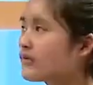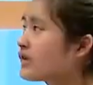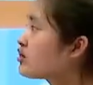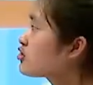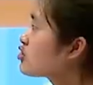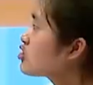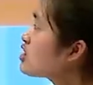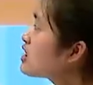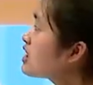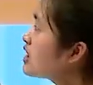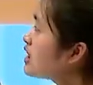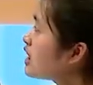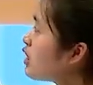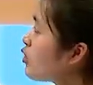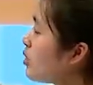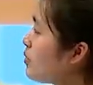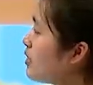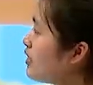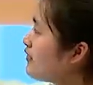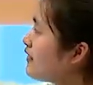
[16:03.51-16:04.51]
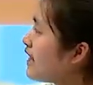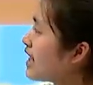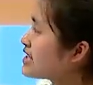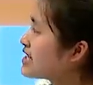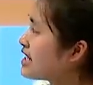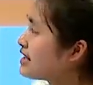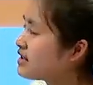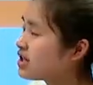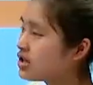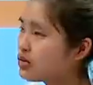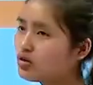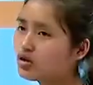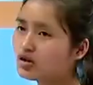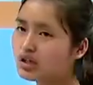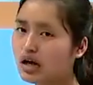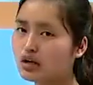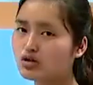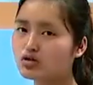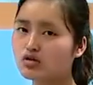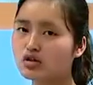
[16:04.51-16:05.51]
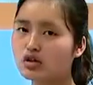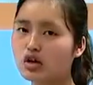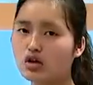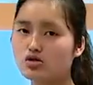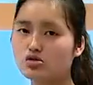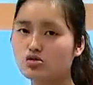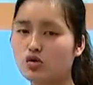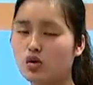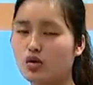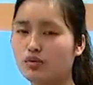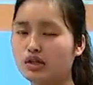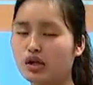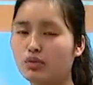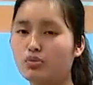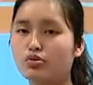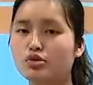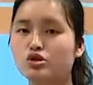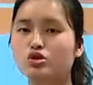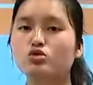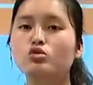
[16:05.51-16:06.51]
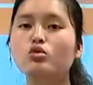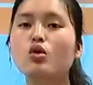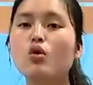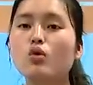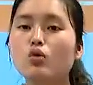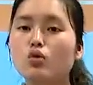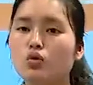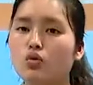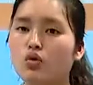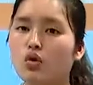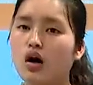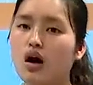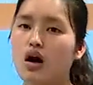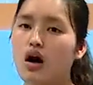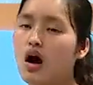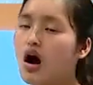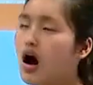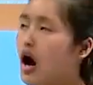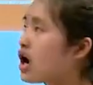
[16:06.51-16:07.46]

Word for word: 那这里呢，我们发现题目当中告诉我们的不是动物，